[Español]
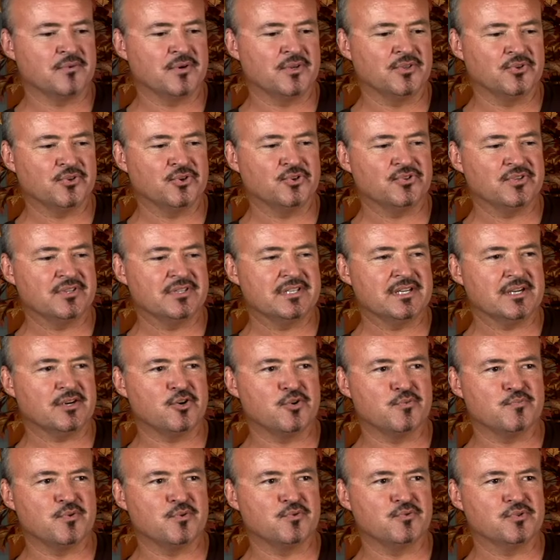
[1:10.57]
Cuando yo tenía
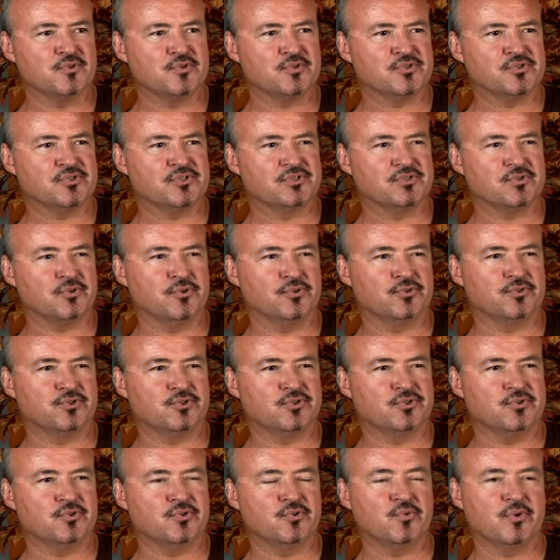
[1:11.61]
como unos
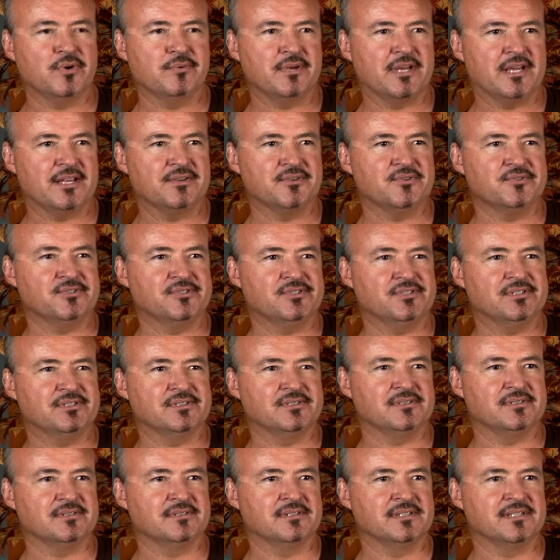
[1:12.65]
8 o 9
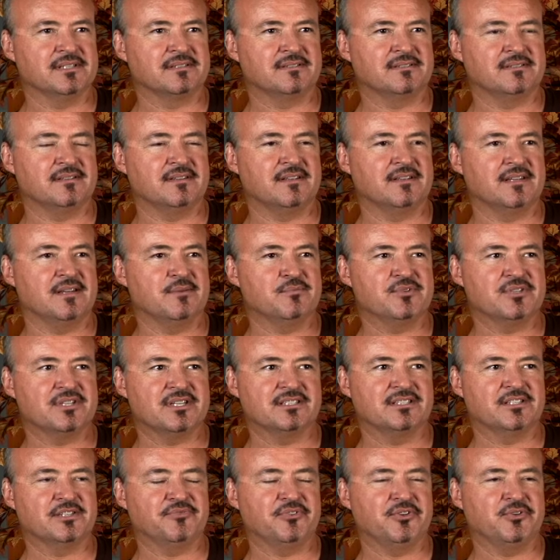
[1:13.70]
años, este, tenía
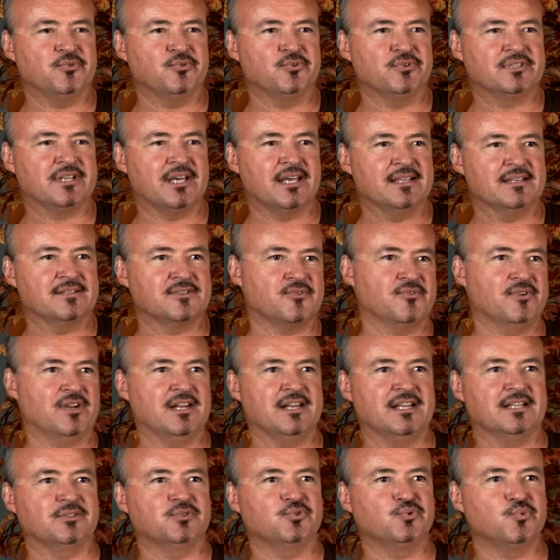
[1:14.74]
muchas dificultades con
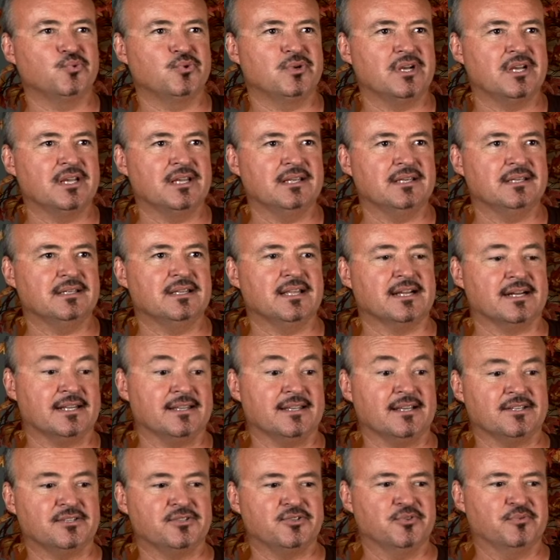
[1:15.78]
la lectura y la
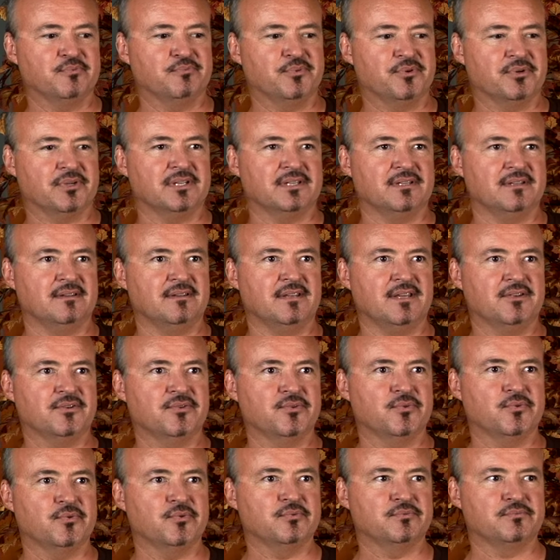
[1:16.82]
redacción porque tenía
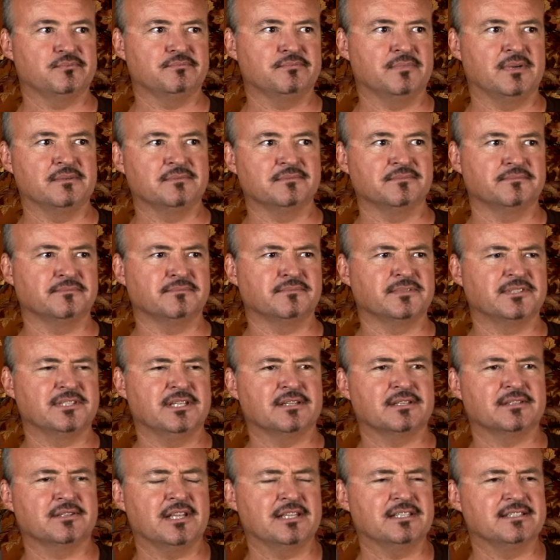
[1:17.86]
yo
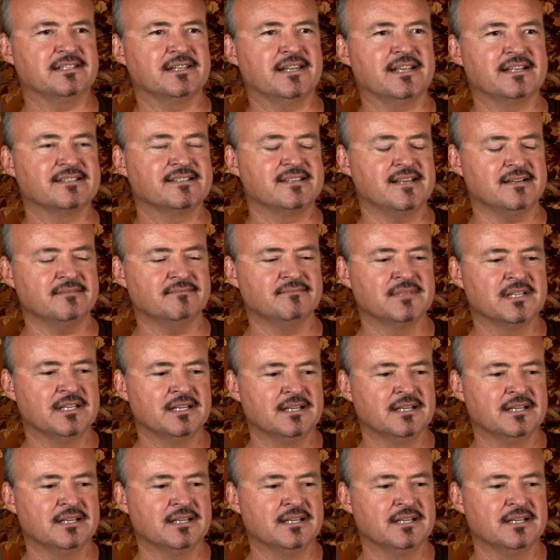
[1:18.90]
cierta dislexia.